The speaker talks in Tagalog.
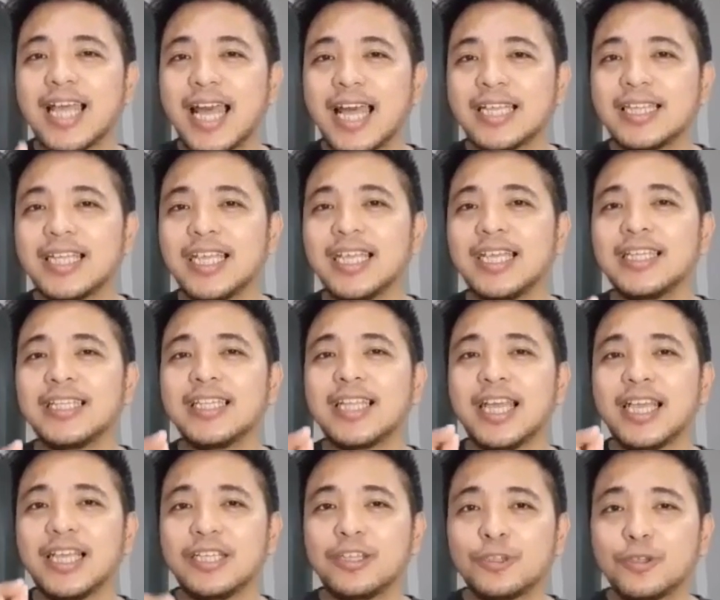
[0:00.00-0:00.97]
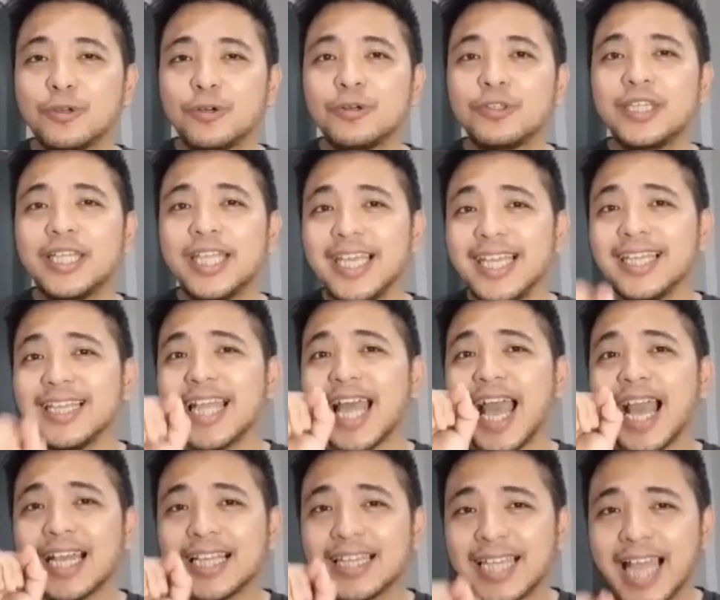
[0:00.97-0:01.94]
natin na ito din
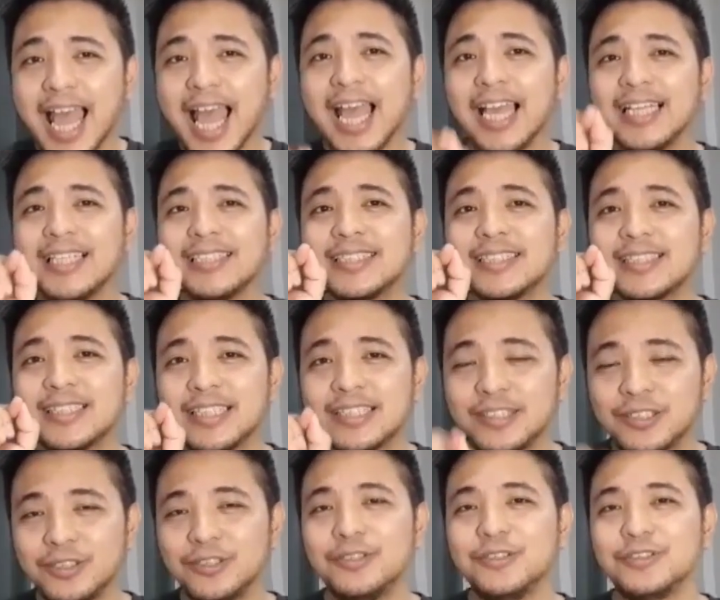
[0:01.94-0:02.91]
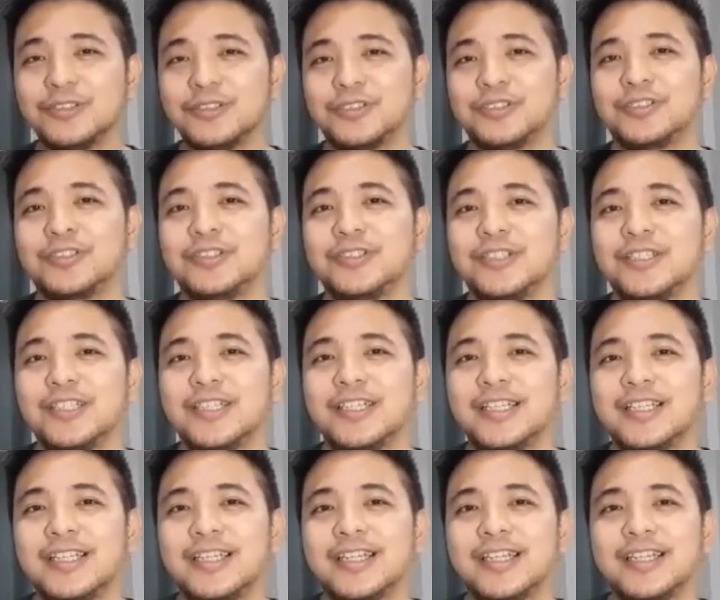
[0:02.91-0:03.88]
ang nais ng Diyos.
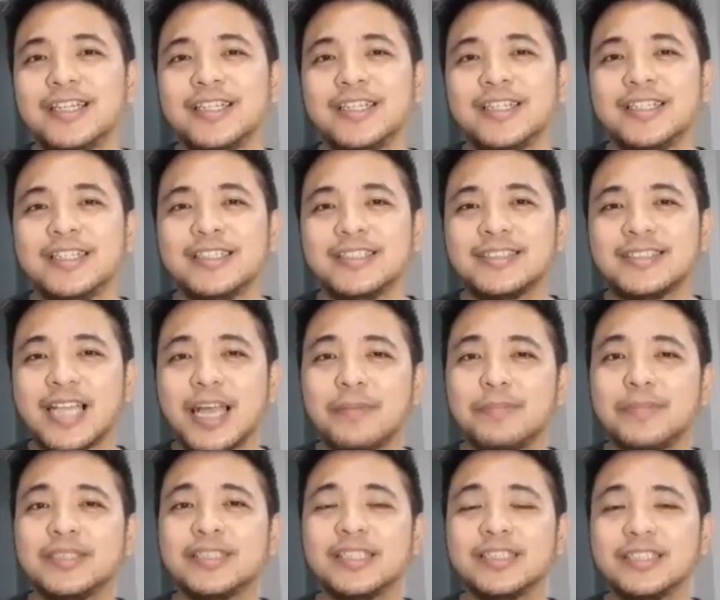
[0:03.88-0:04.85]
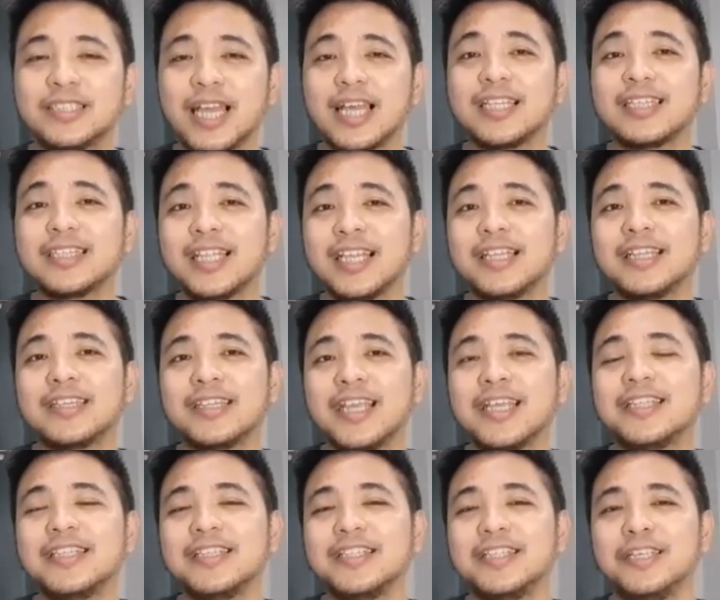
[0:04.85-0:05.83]
Sabi sa John 10.10,
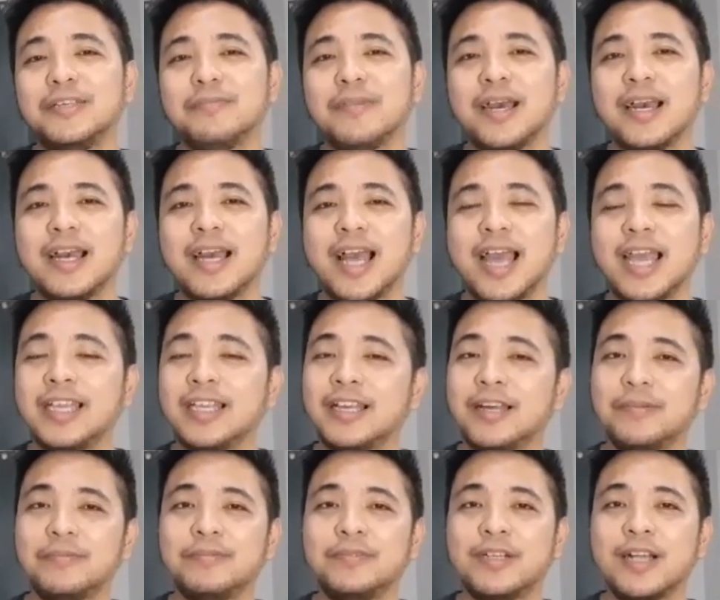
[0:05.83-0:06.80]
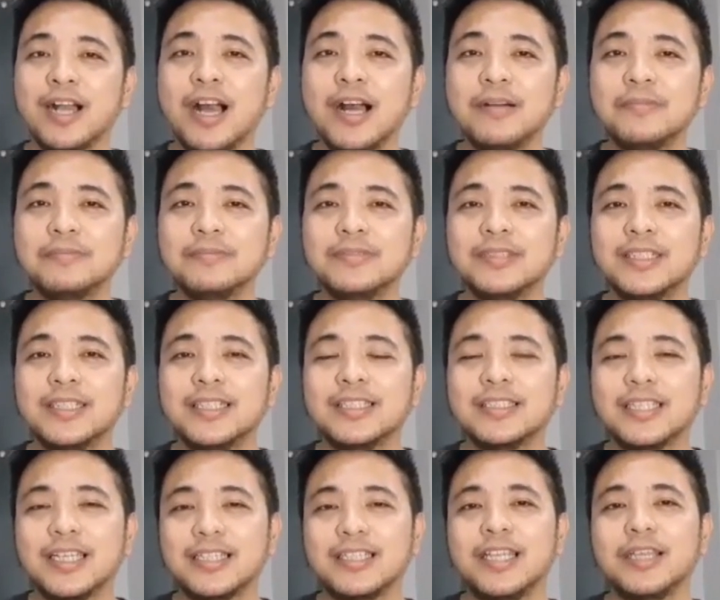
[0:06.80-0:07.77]
hindi ba? I have come
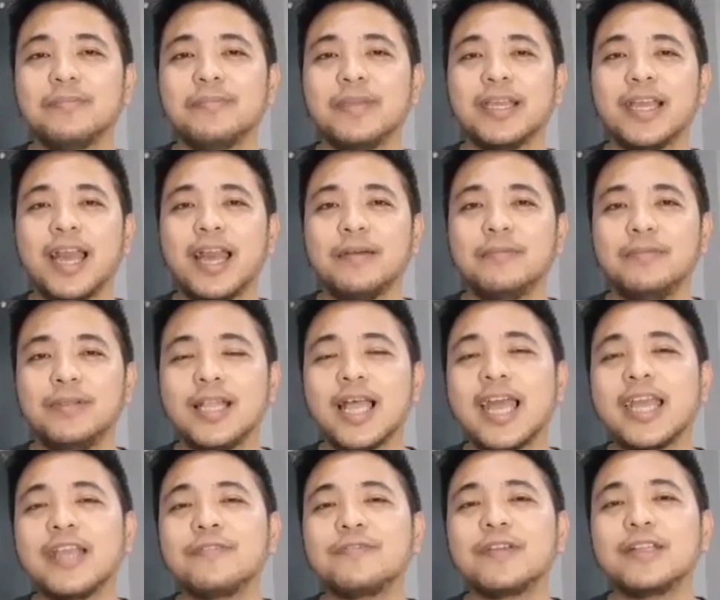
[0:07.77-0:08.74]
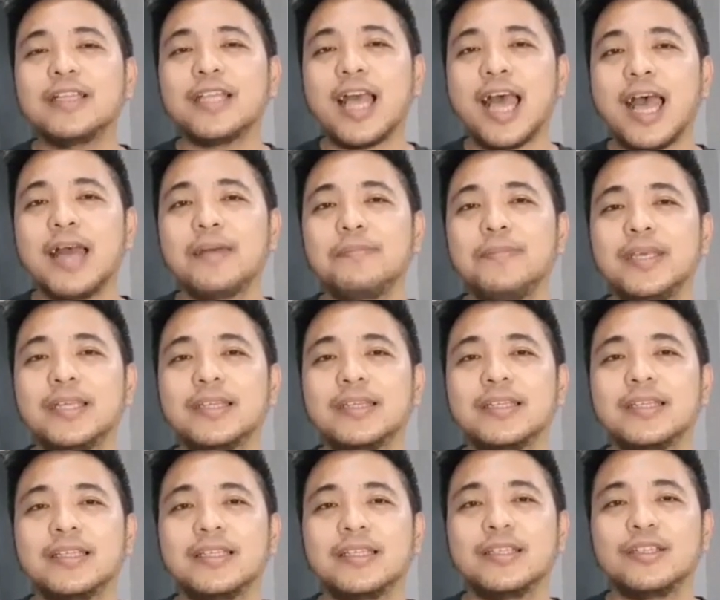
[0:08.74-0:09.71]
that they may have life and have it
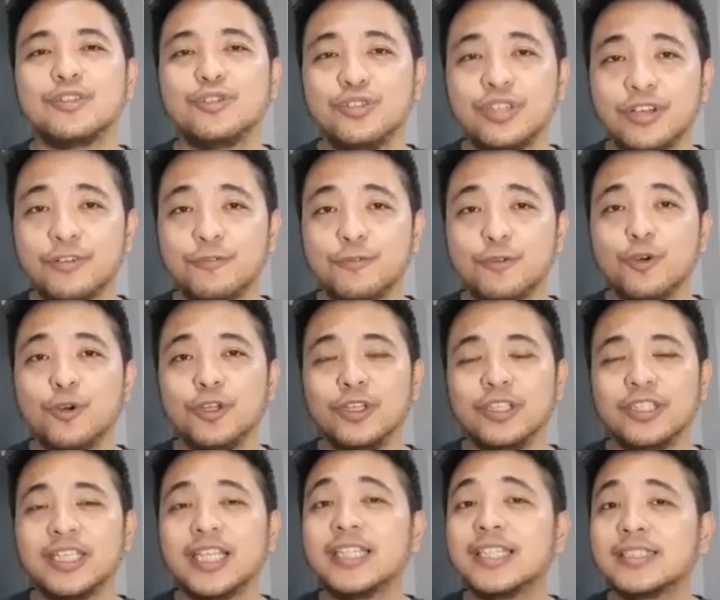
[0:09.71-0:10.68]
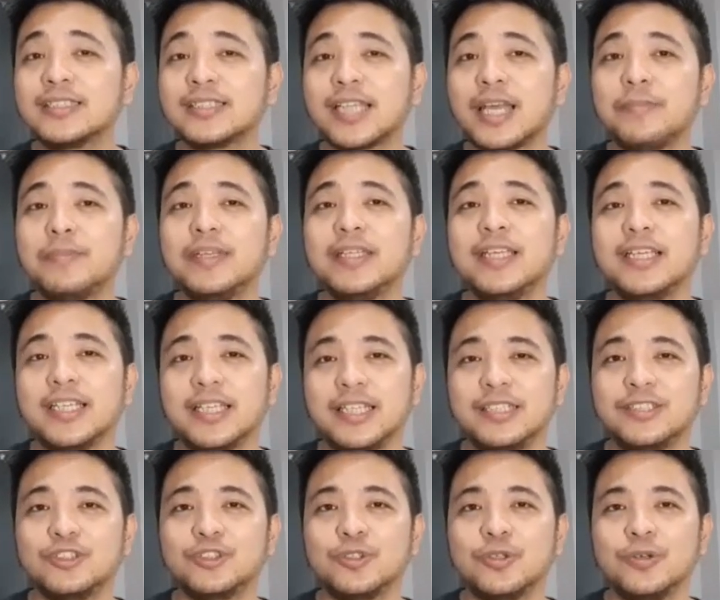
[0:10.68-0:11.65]
to the full. Yan ang sabi ni
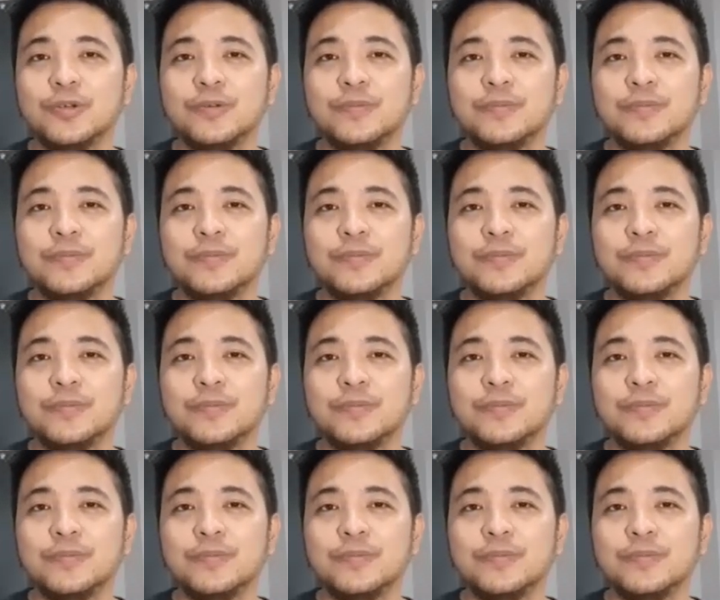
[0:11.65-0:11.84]
Kristo.